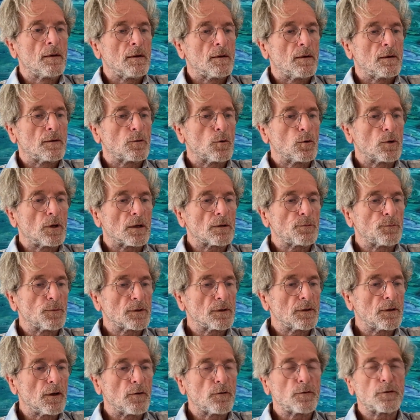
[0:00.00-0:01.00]
so, dass man
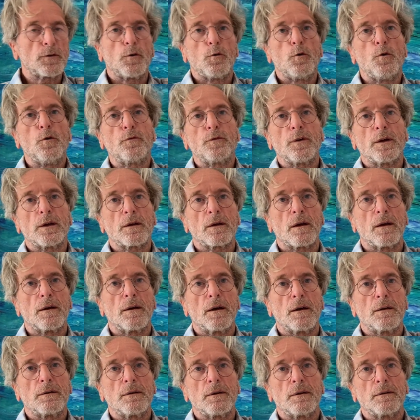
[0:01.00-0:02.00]
sich auf der
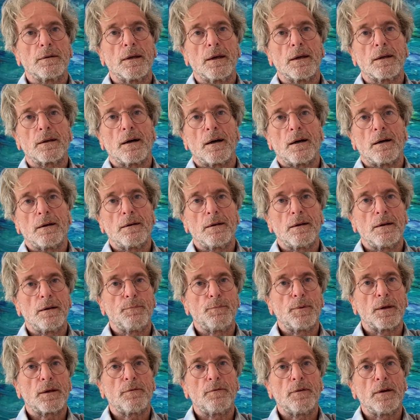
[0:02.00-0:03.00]
Hofjägerallee
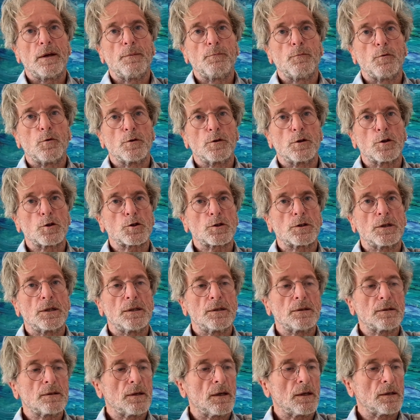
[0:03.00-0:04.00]
bequem
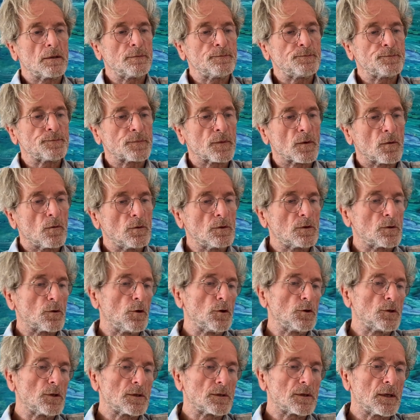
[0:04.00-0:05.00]
unterstellen kann. Und so
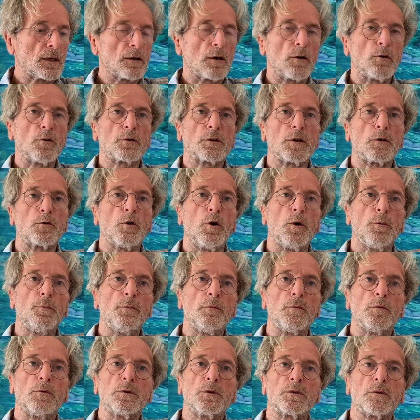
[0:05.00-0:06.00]
ist es dann auch
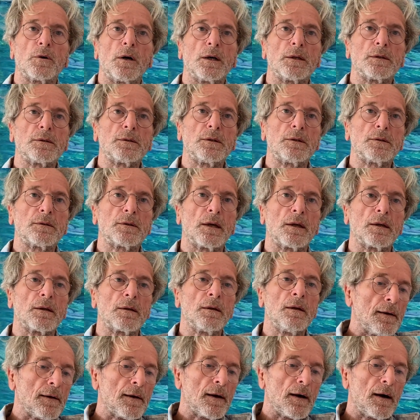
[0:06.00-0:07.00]
gekommen und so hat sich
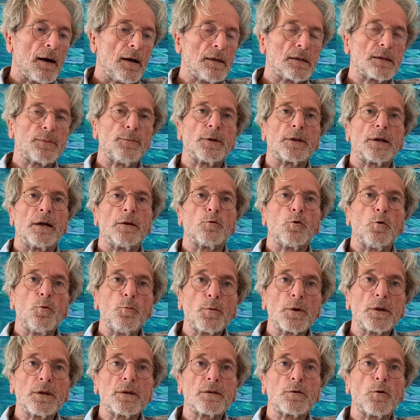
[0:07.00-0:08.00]
dann, als wir dann
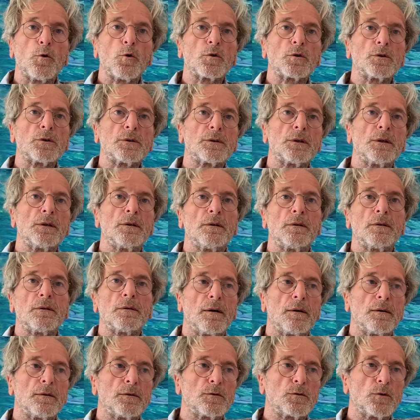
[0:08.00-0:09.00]
umgezogen sind
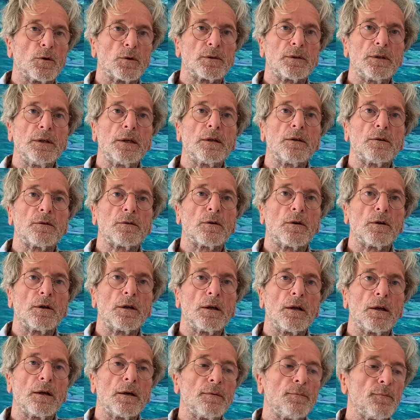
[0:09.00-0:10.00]
zur
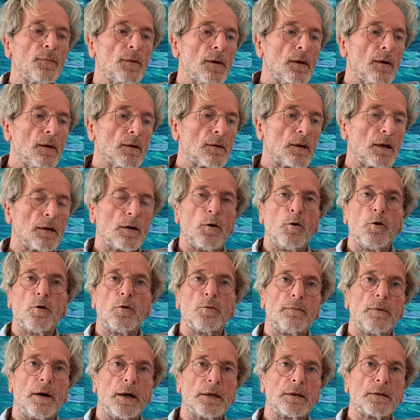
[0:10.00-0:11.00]
Siegesäule, dann
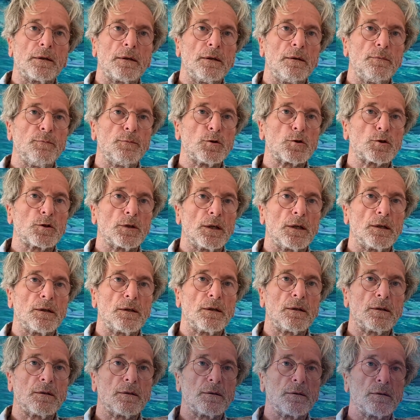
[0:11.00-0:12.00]
auch weiterhin
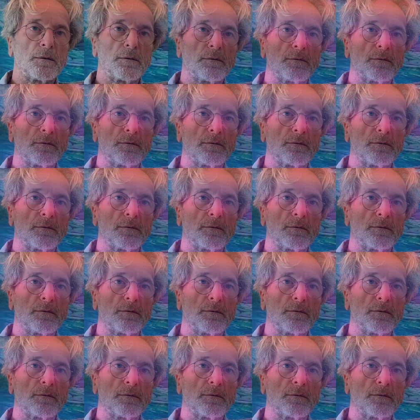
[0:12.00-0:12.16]
bestätigt.